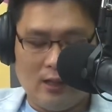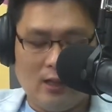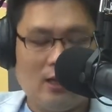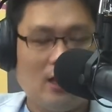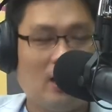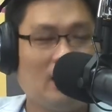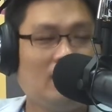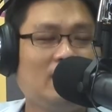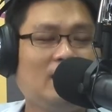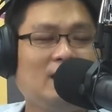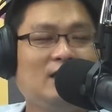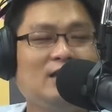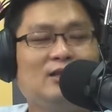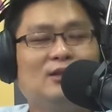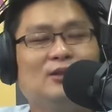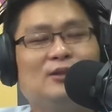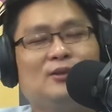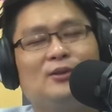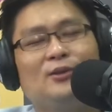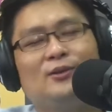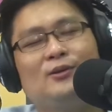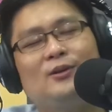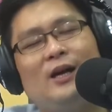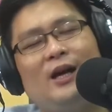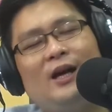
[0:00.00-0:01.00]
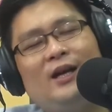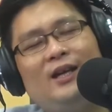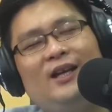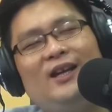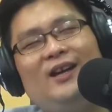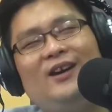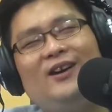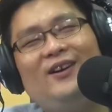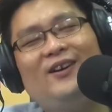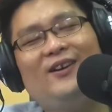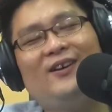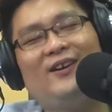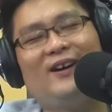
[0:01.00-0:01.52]
安尼伊就讲啊尼
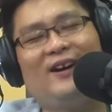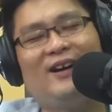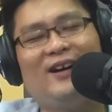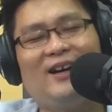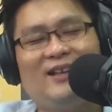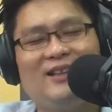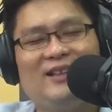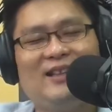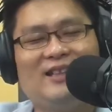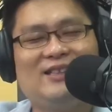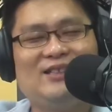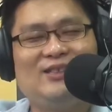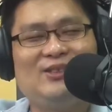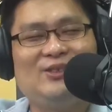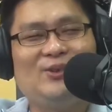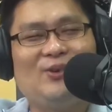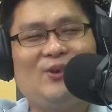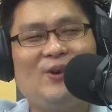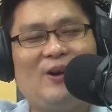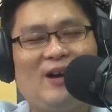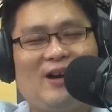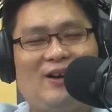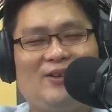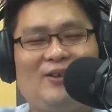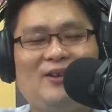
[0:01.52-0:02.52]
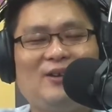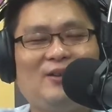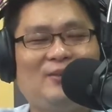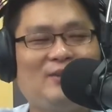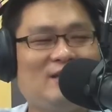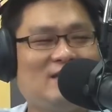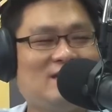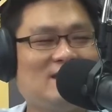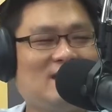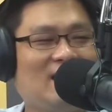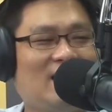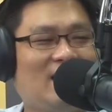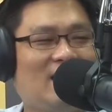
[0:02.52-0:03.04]
吼，若是我啊，我就要
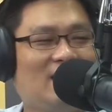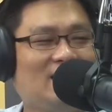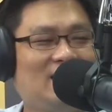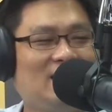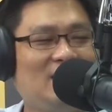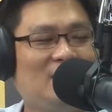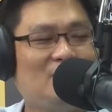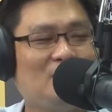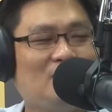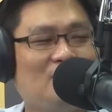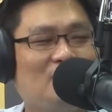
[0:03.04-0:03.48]
炸电蚊